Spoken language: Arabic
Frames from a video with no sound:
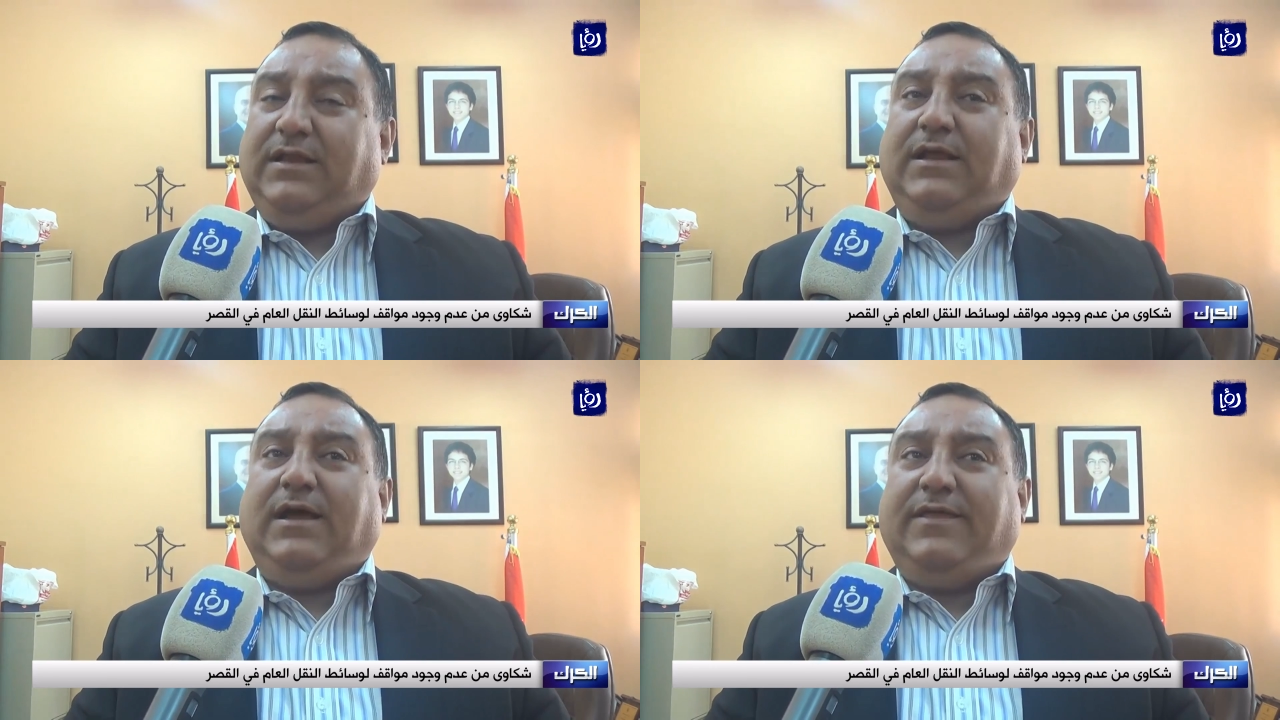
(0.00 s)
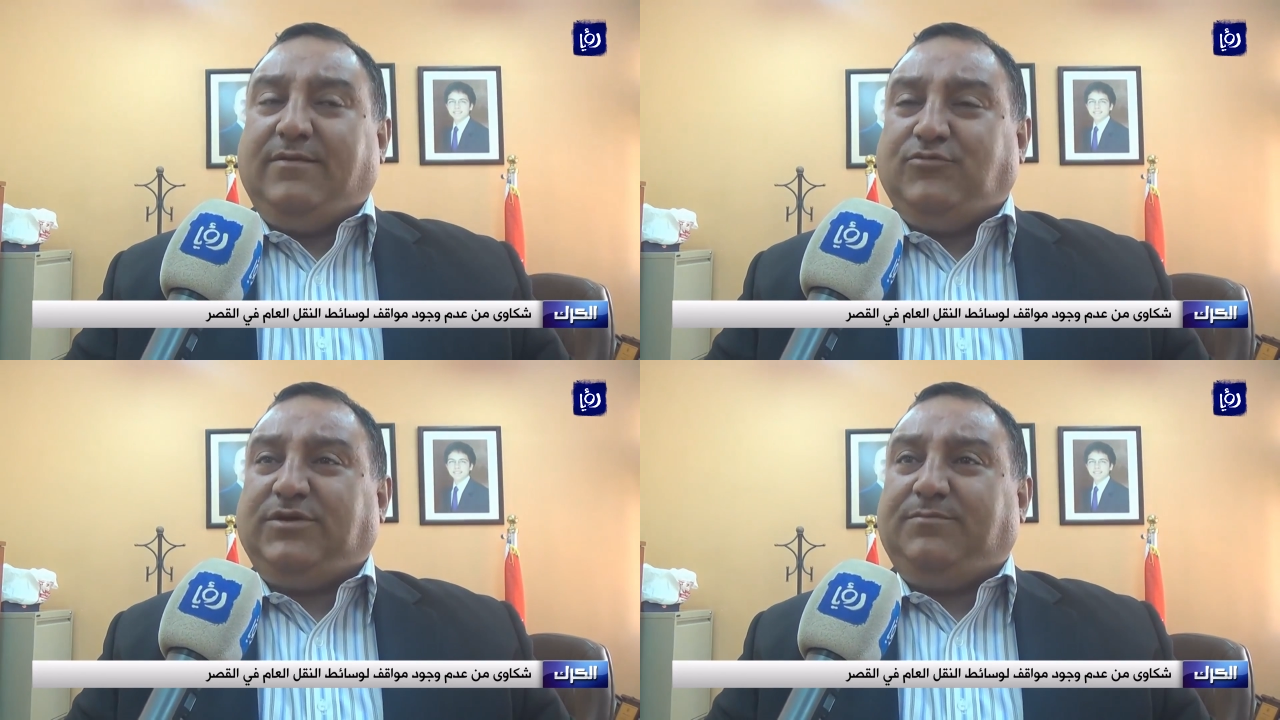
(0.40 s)
هذا
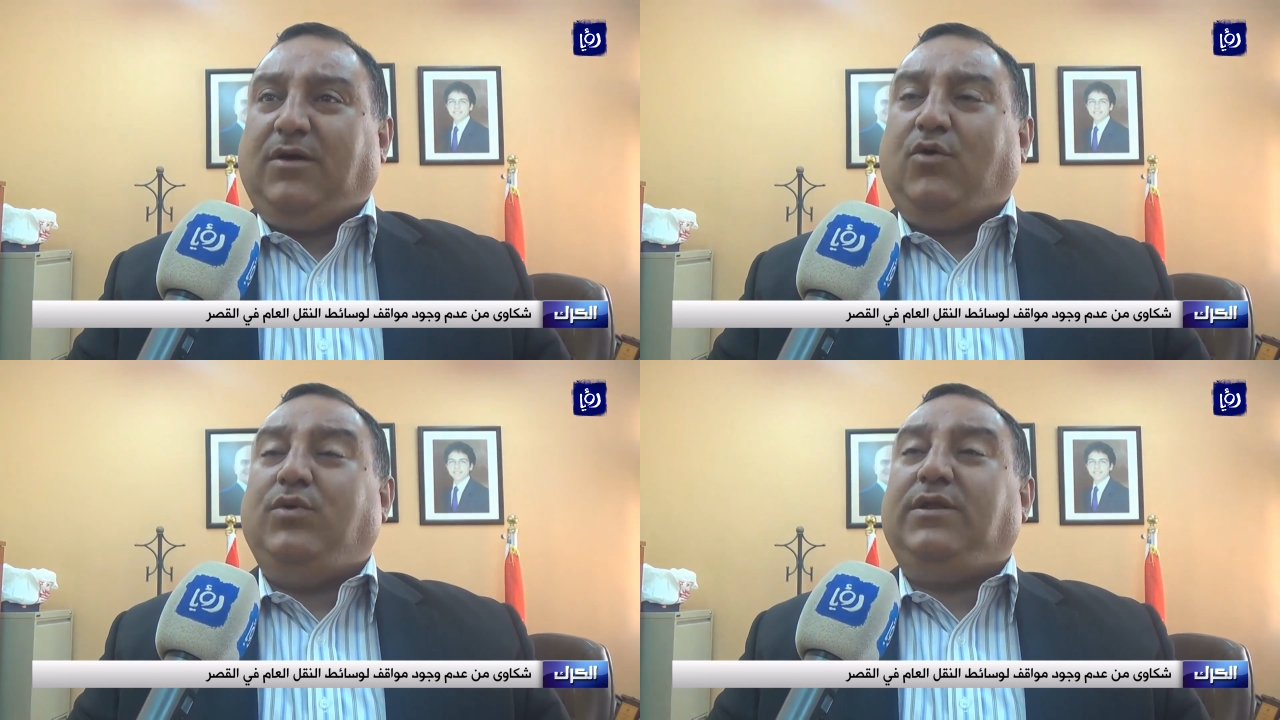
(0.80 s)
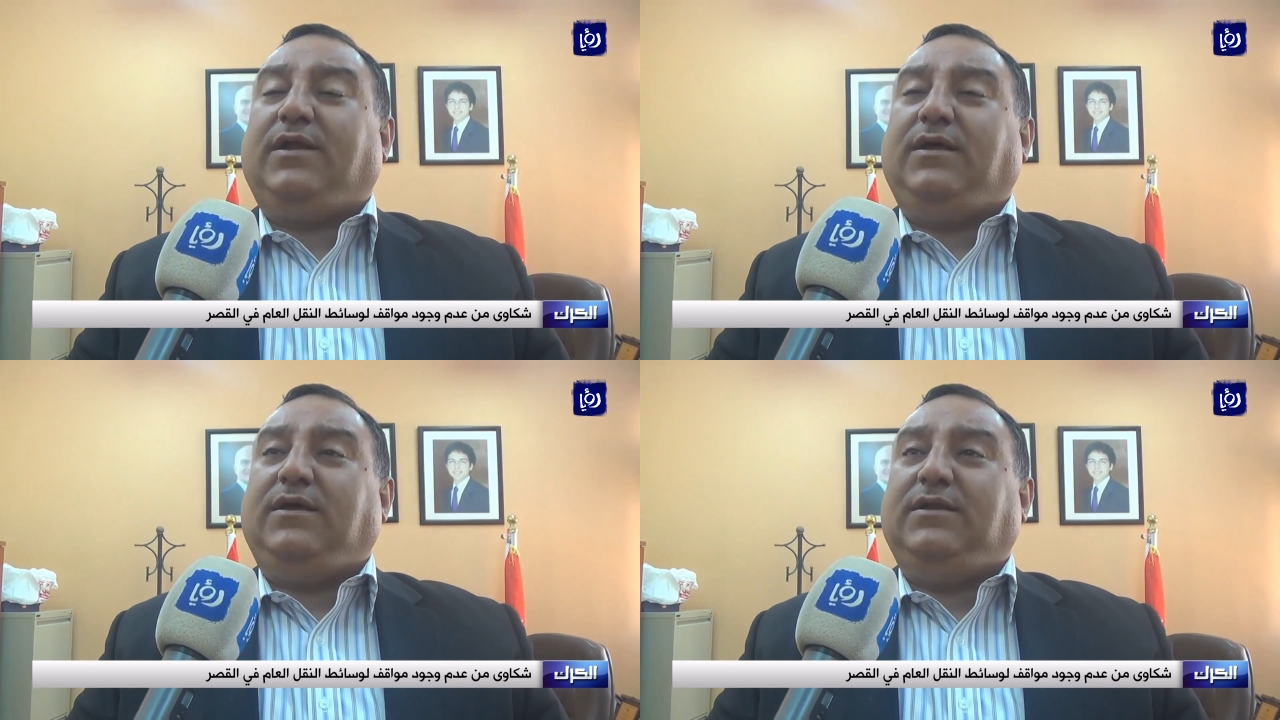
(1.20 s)
المجمع هو اللي
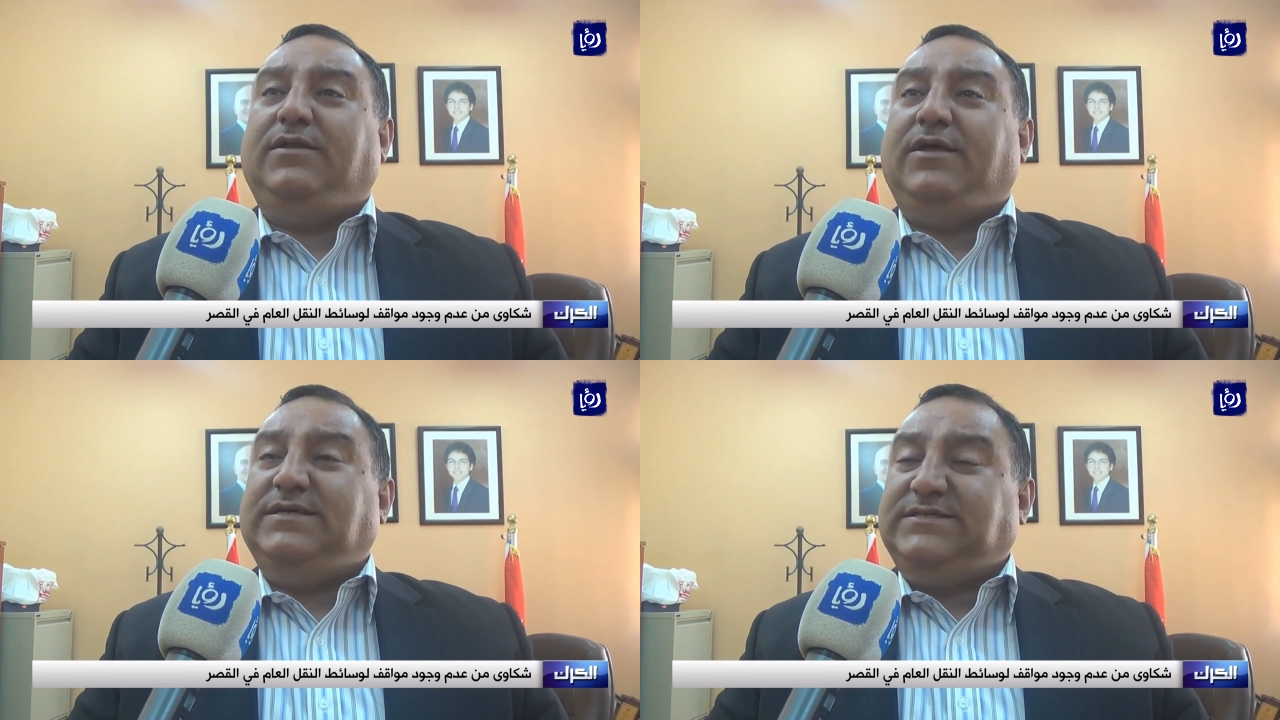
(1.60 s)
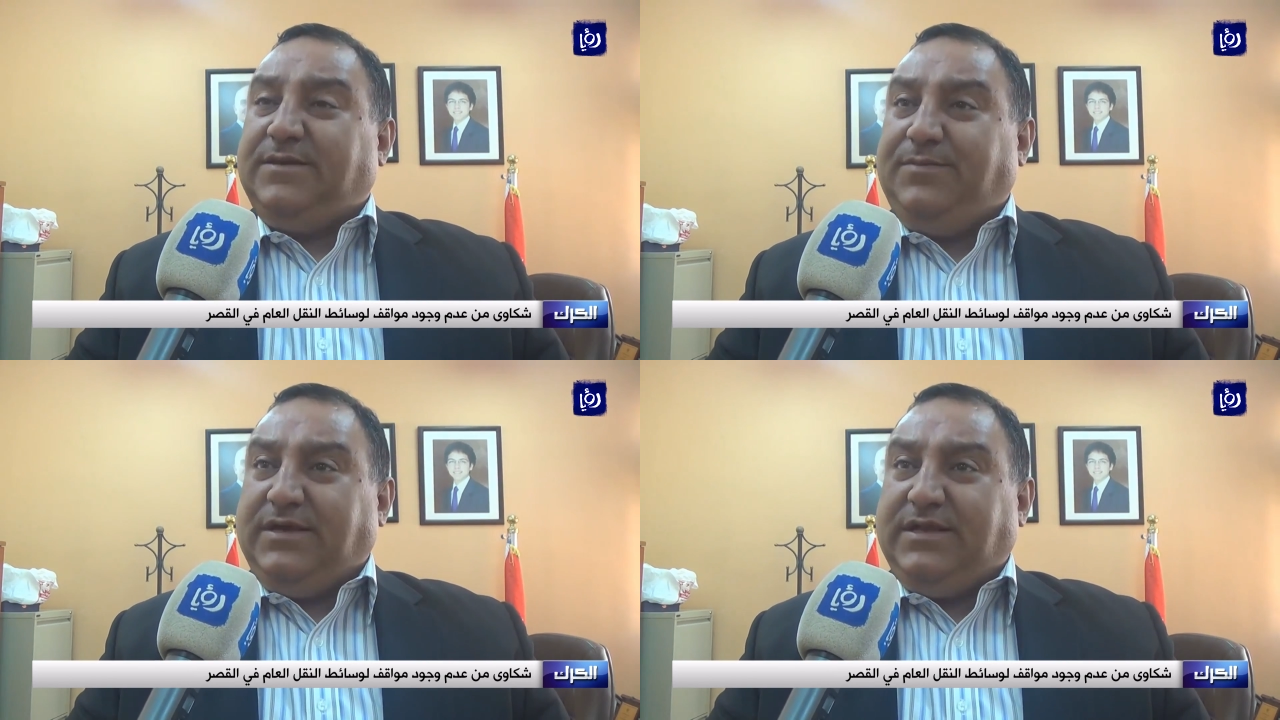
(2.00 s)
راح يحل 70